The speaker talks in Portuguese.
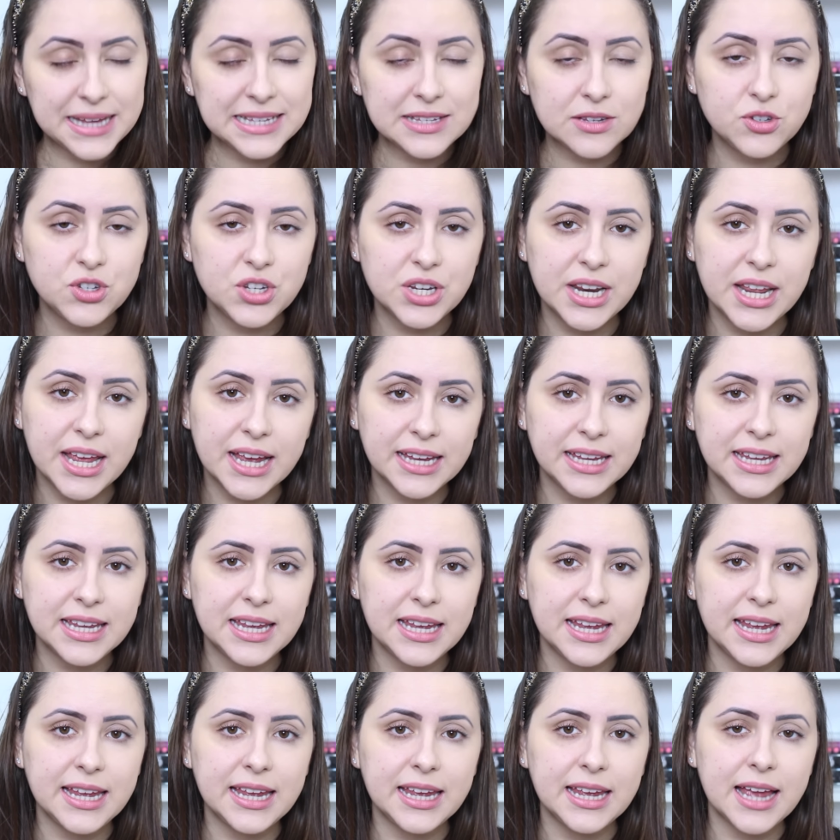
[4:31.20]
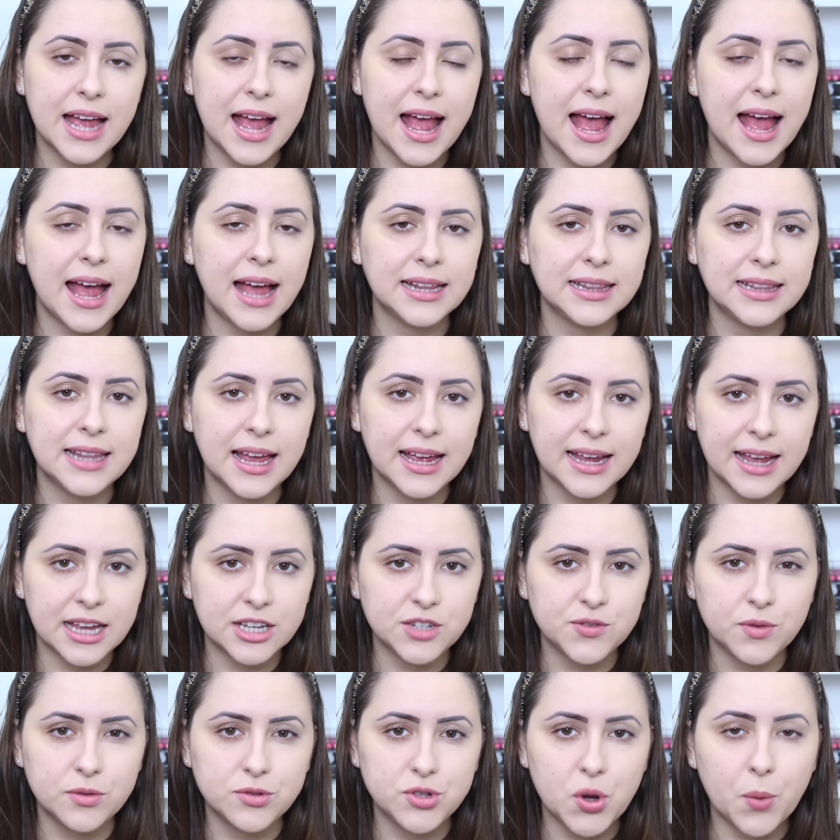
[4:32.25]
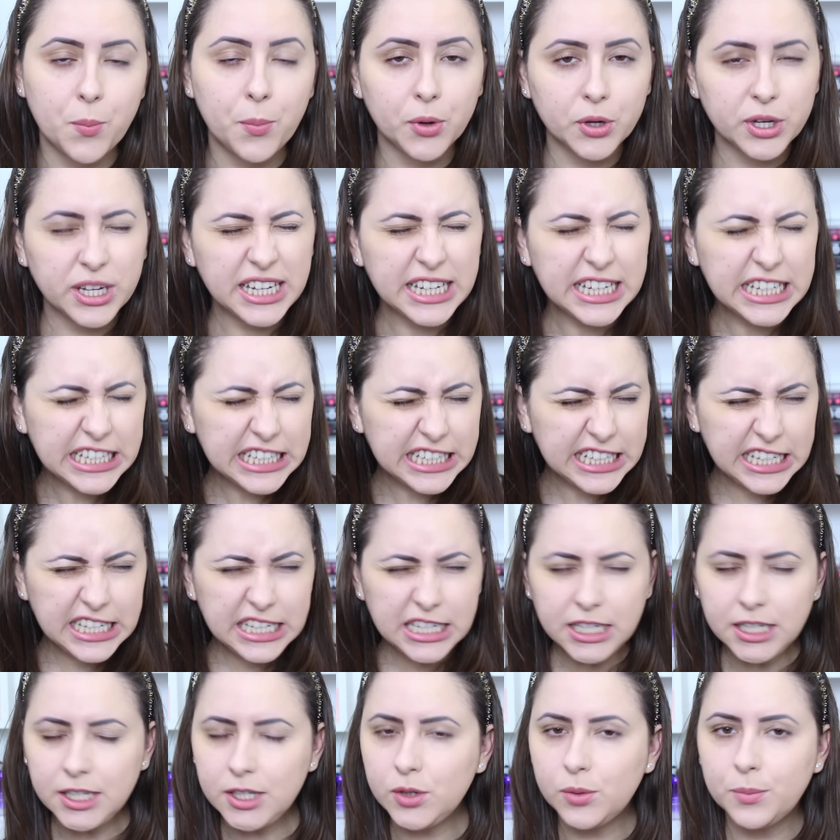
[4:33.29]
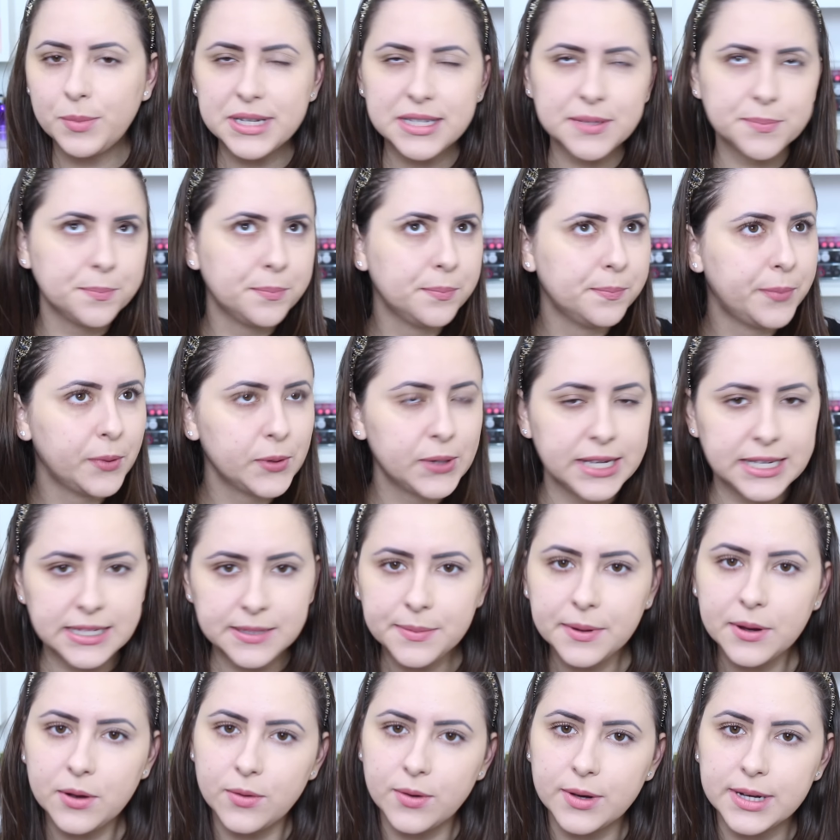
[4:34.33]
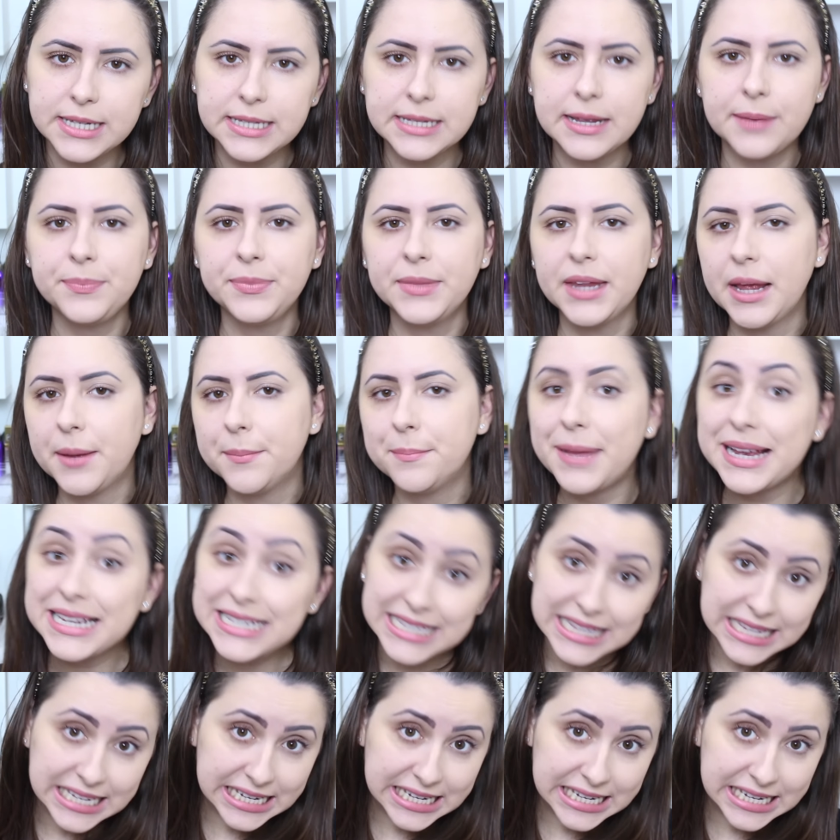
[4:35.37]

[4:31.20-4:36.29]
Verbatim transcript: mas eu diria que a da Kat Von D é um pouco pouquíssima coisa, mais